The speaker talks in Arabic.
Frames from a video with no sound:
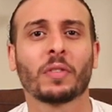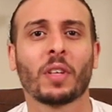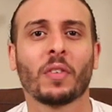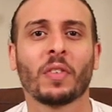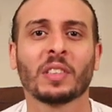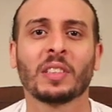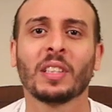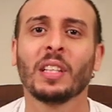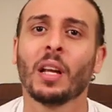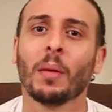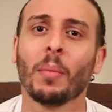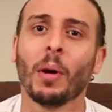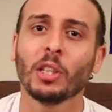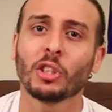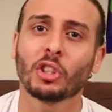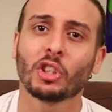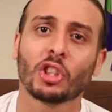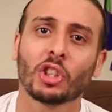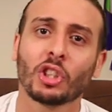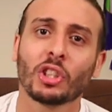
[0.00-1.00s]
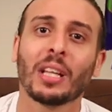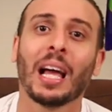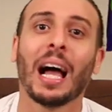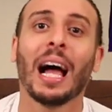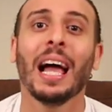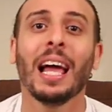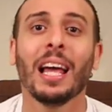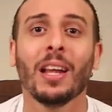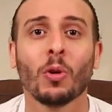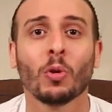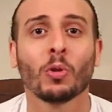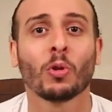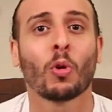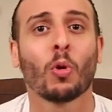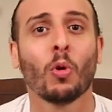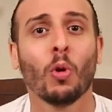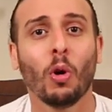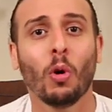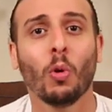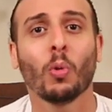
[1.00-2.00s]
في تفاصيل الماتش تعالوا
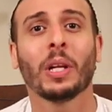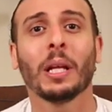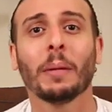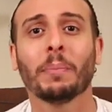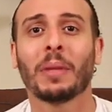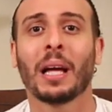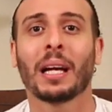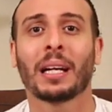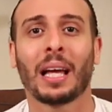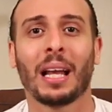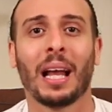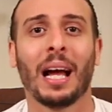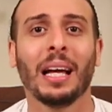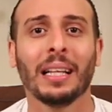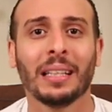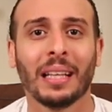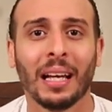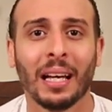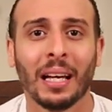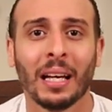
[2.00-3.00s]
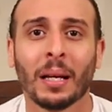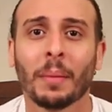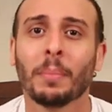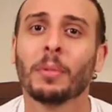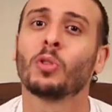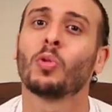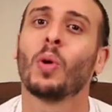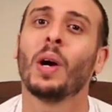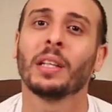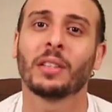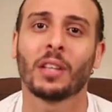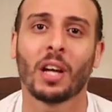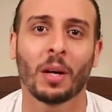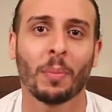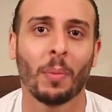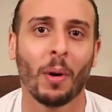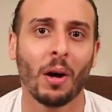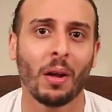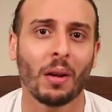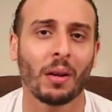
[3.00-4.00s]
نروح ونبدا كالعاده بشويه
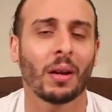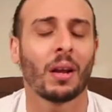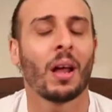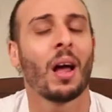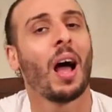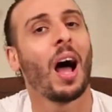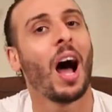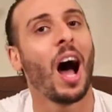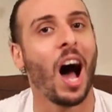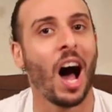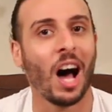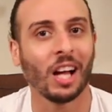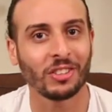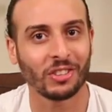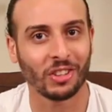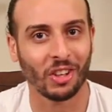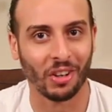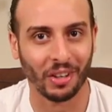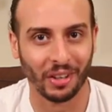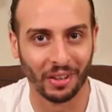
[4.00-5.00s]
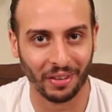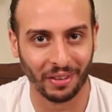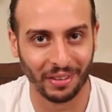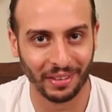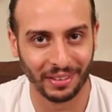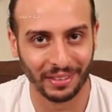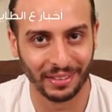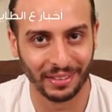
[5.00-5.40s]
اخبار على الطاير